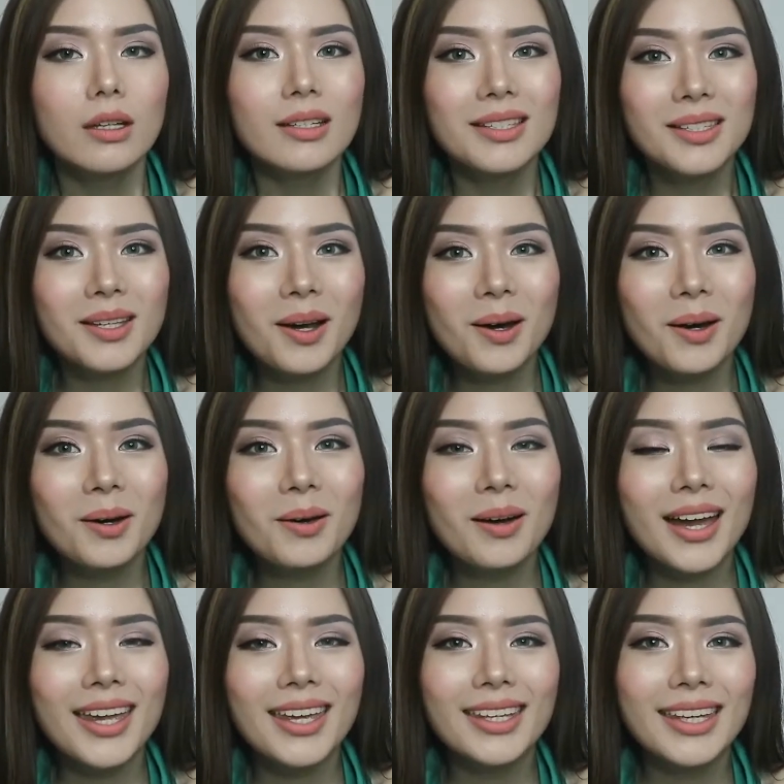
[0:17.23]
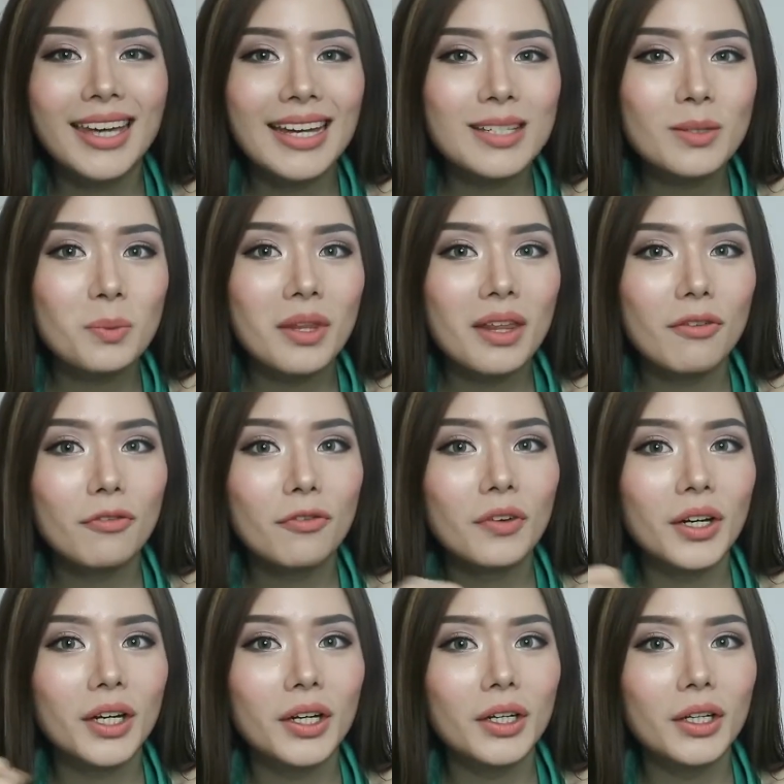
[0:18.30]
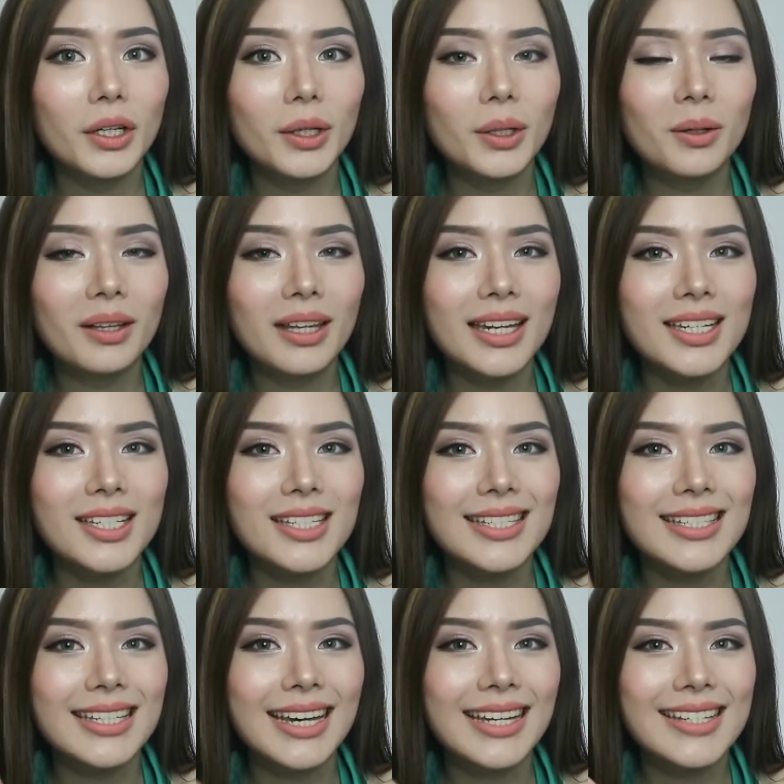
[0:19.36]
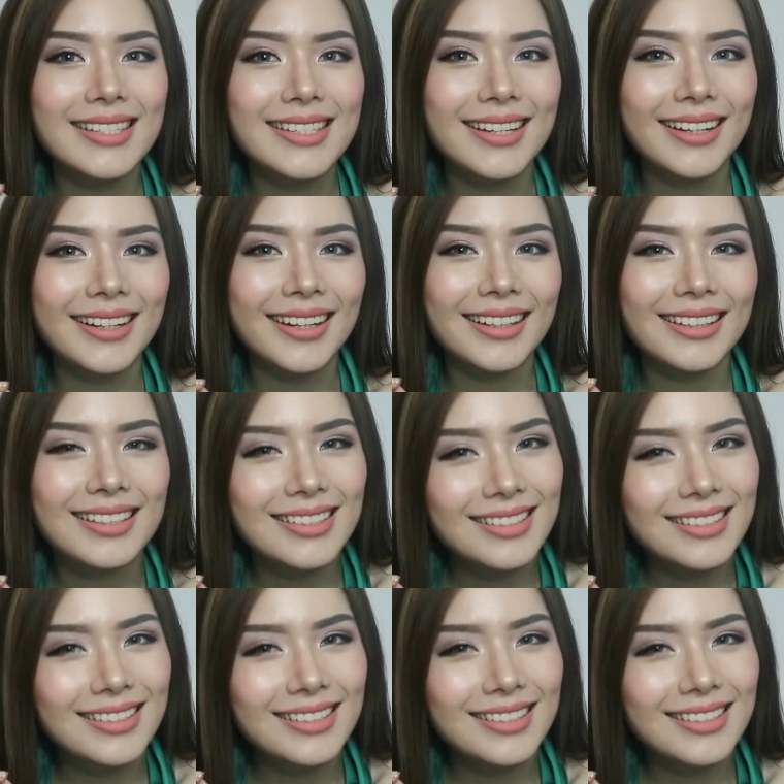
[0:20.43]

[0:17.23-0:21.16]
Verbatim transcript: So, I guess without further ado, let us just get started